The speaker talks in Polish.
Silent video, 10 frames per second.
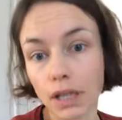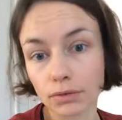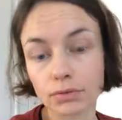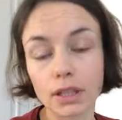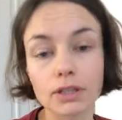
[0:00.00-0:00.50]
a
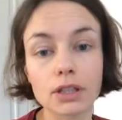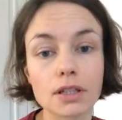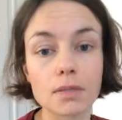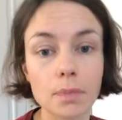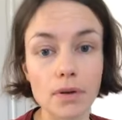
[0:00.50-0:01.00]
tutaj gdzie
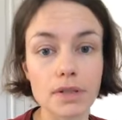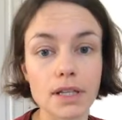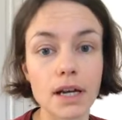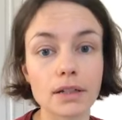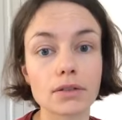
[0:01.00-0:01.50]
jest
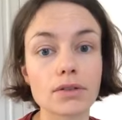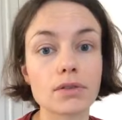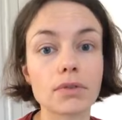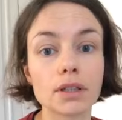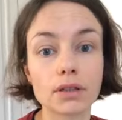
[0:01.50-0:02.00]
Polska, to
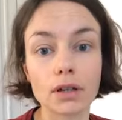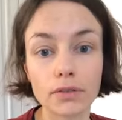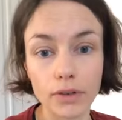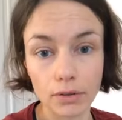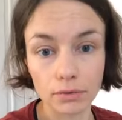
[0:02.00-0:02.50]
są inne trochę
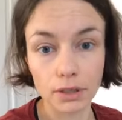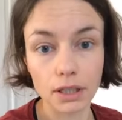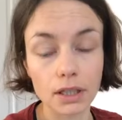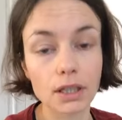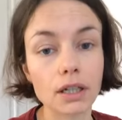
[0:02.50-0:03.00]

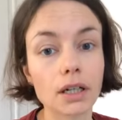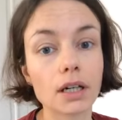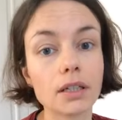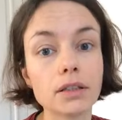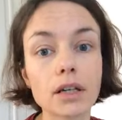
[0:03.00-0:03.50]
warunki,
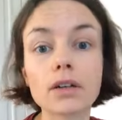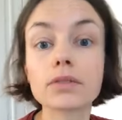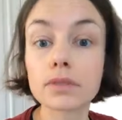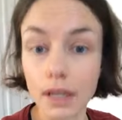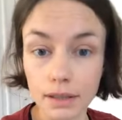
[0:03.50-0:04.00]
e, inne
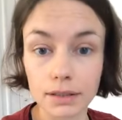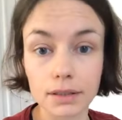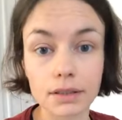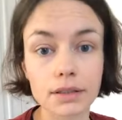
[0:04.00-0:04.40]
kontakty